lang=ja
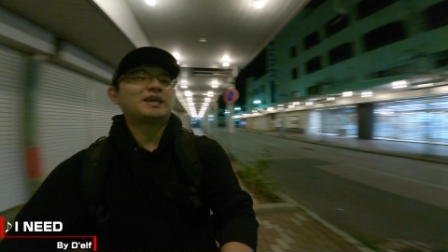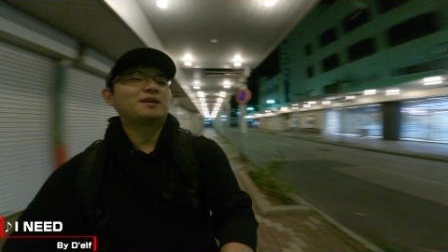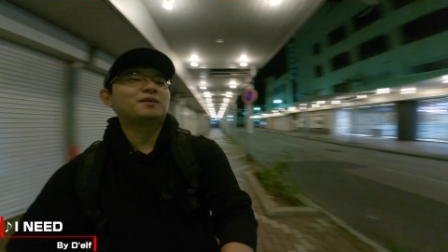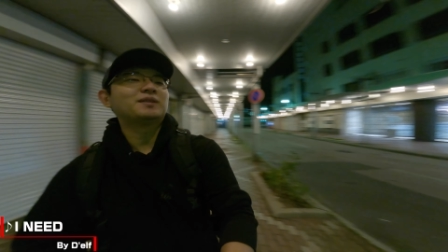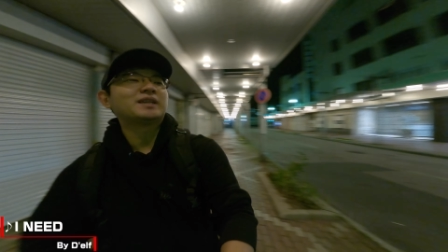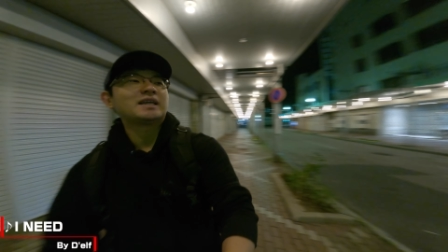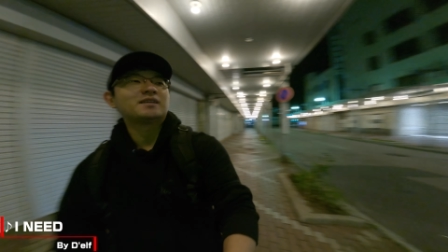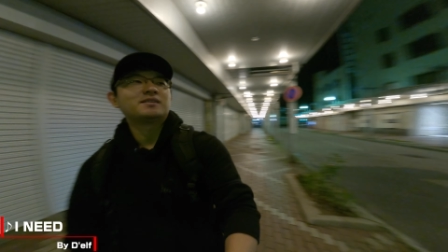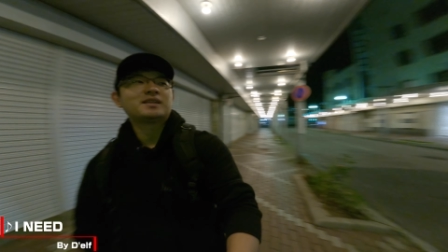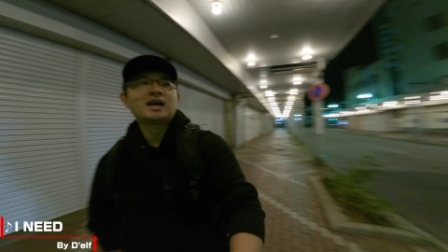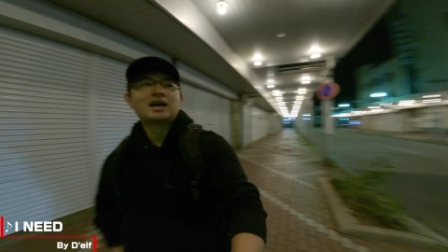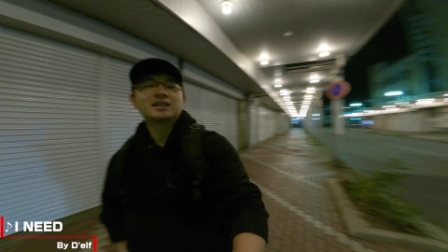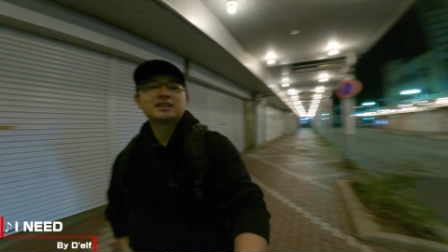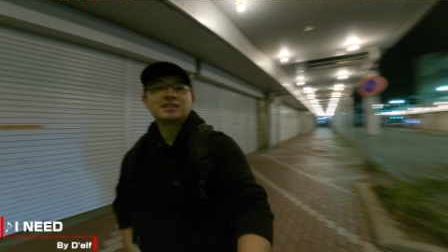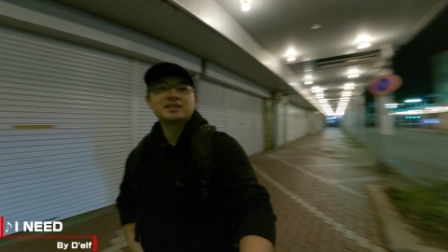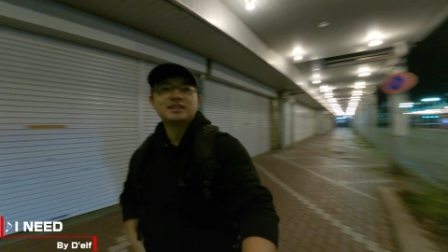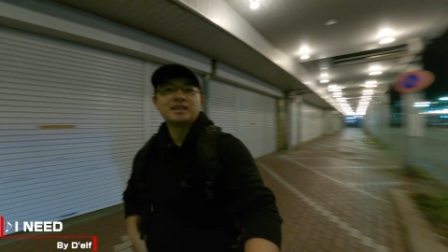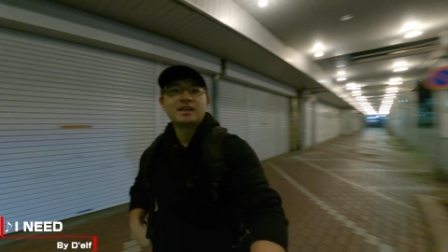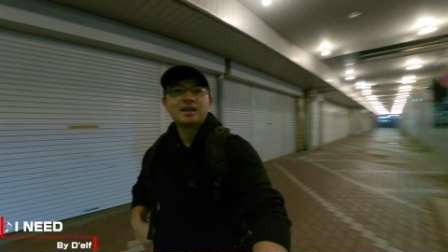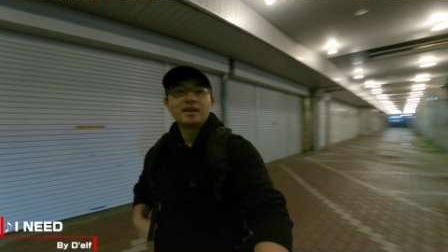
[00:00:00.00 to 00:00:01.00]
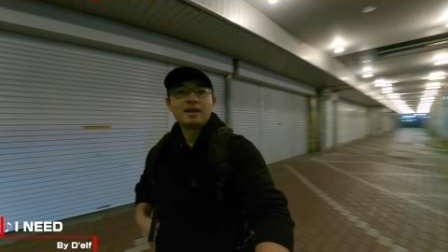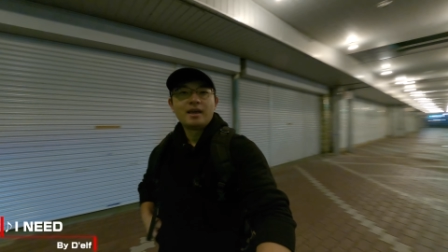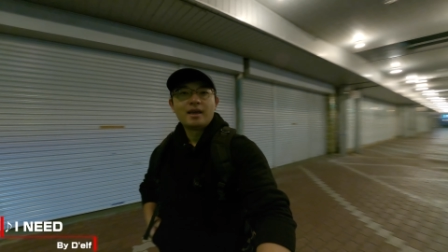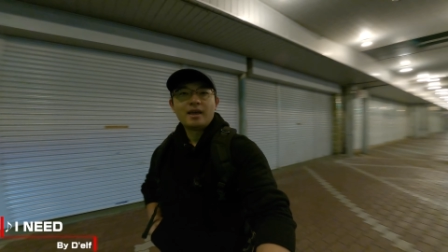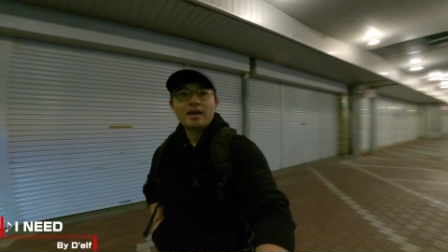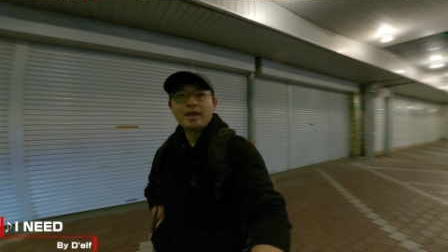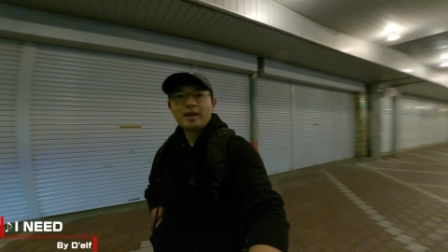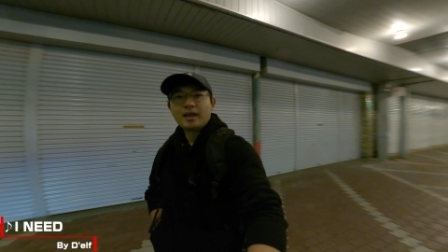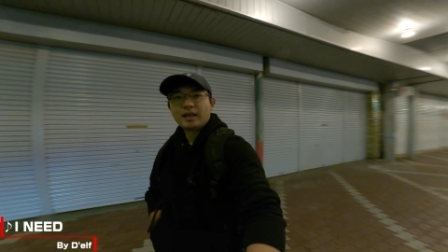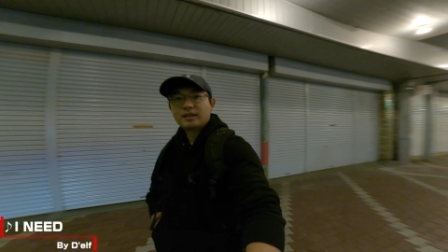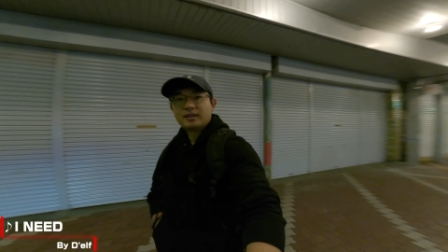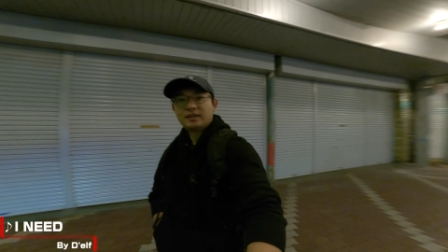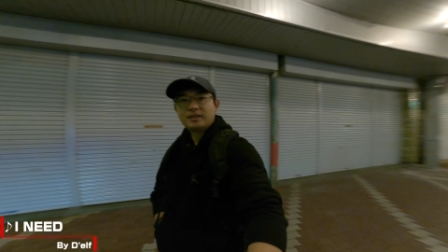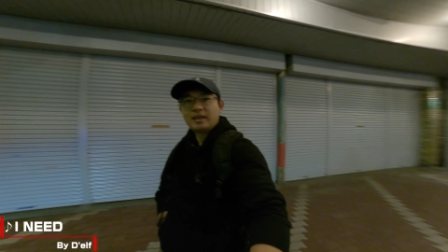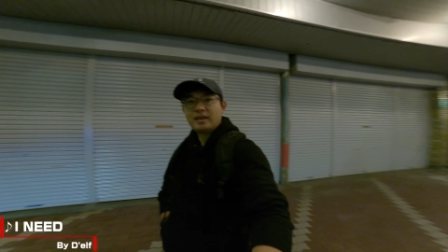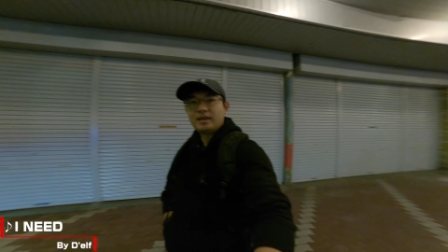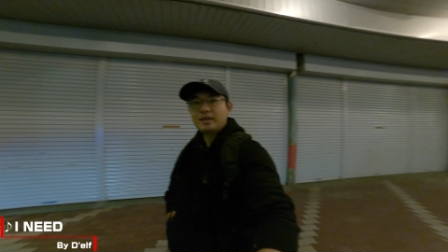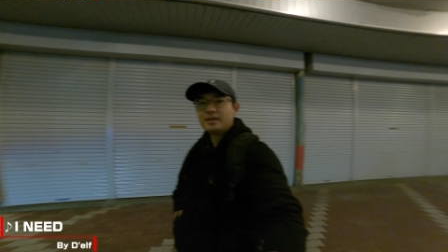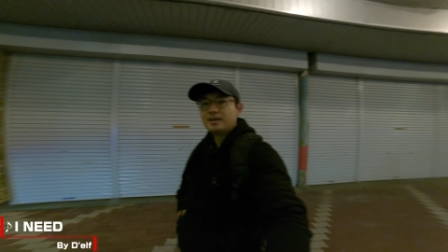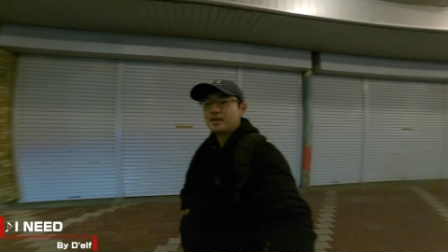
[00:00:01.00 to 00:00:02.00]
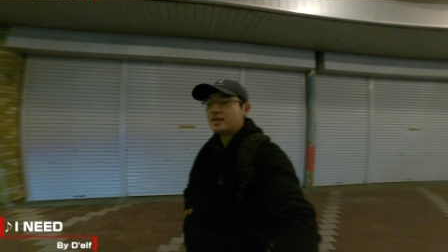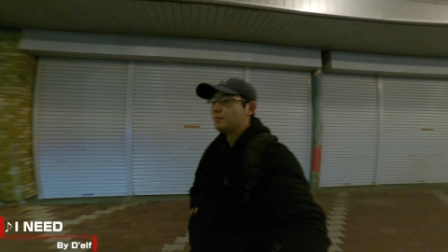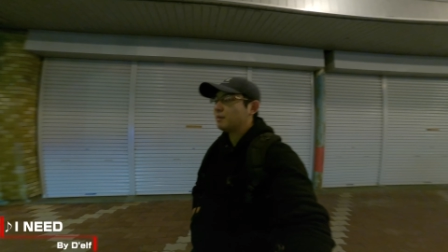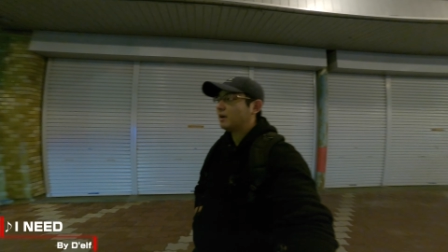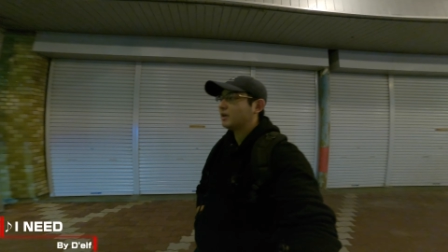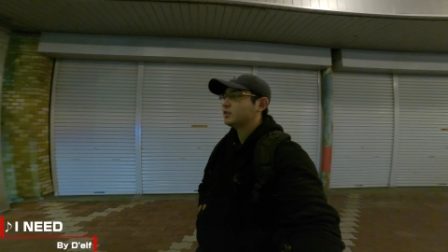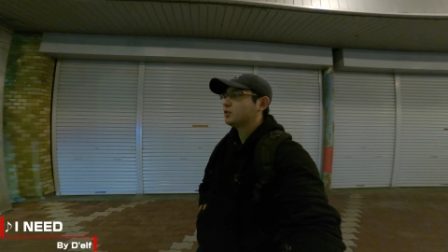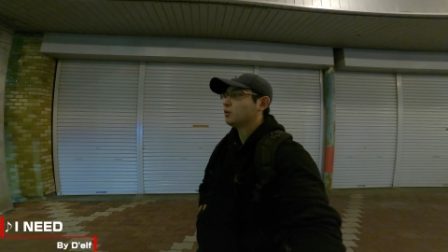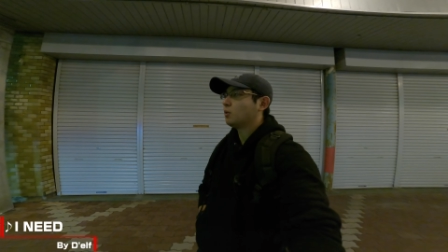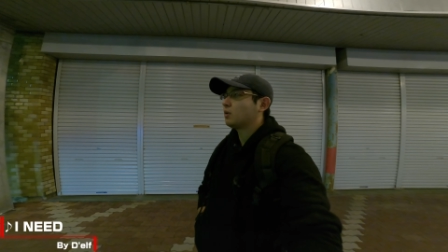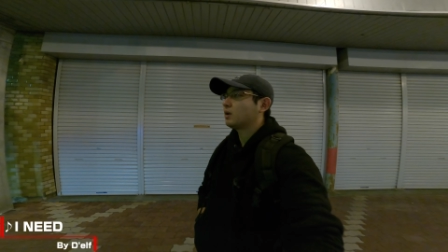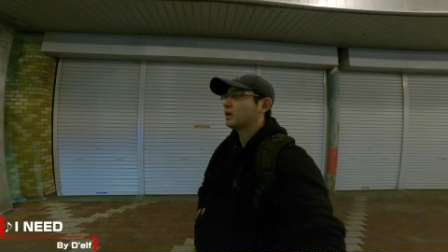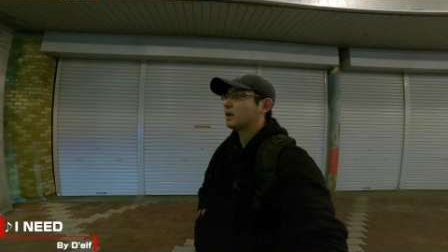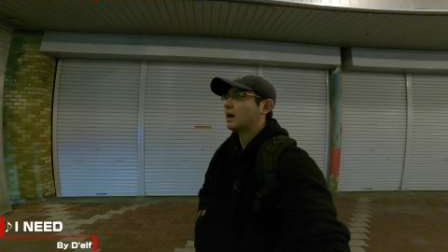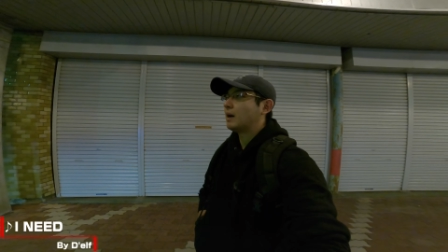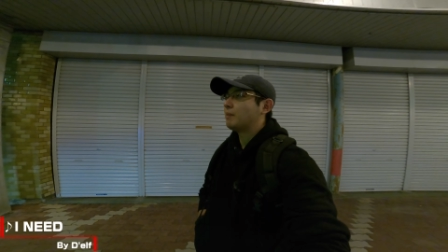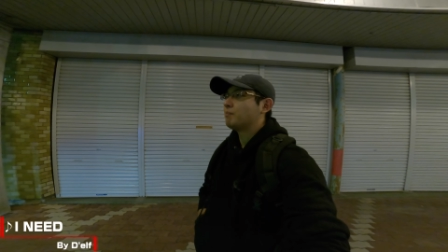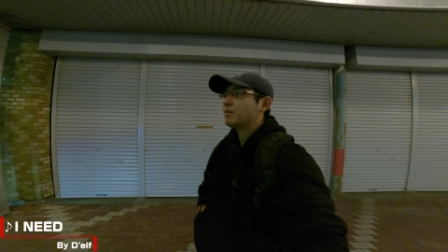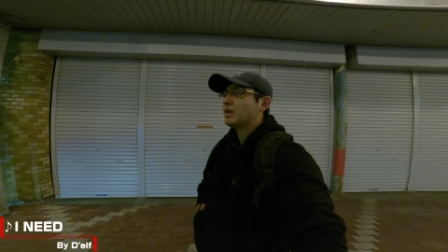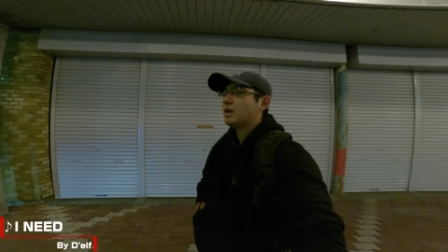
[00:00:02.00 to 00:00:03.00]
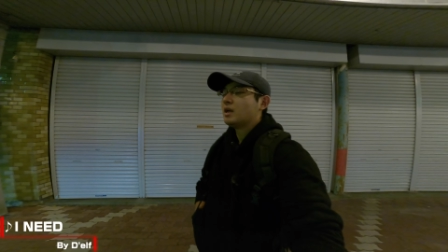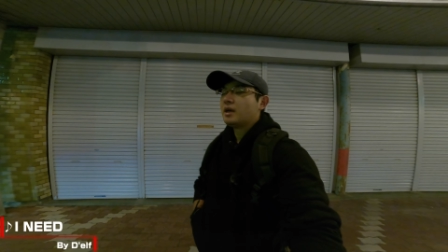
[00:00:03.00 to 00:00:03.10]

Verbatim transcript: ヒーロー9のね話、えー、やっていきましょうか、